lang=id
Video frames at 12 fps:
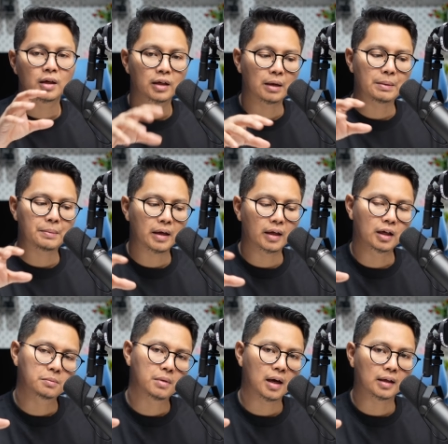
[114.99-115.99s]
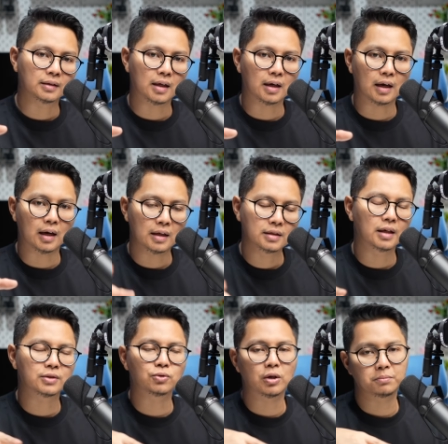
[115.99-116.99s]
yang memang ingin mengantarkan
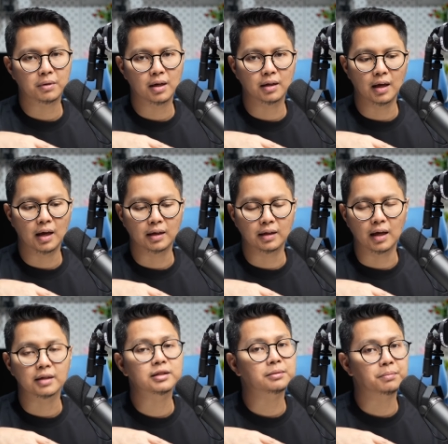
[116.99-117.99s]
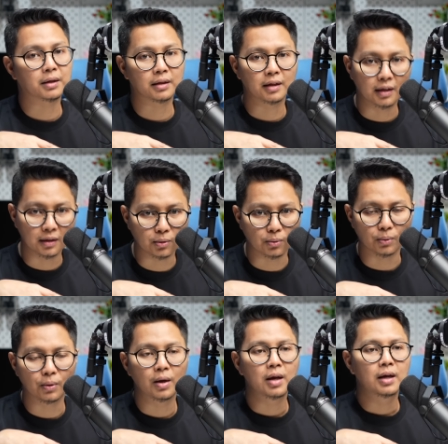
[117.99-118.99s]
aja surat penagihannya seperti itu.
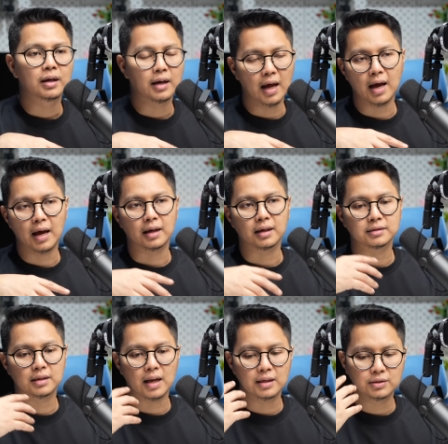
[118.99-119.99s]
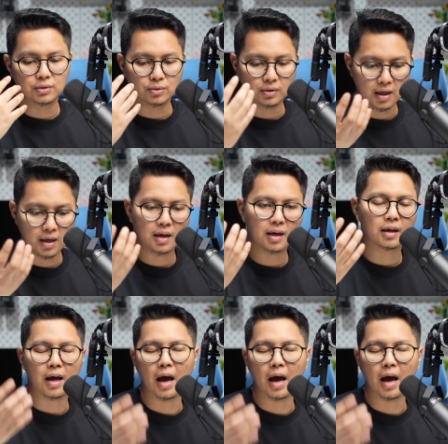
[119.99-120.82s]
Nah, selanjutnya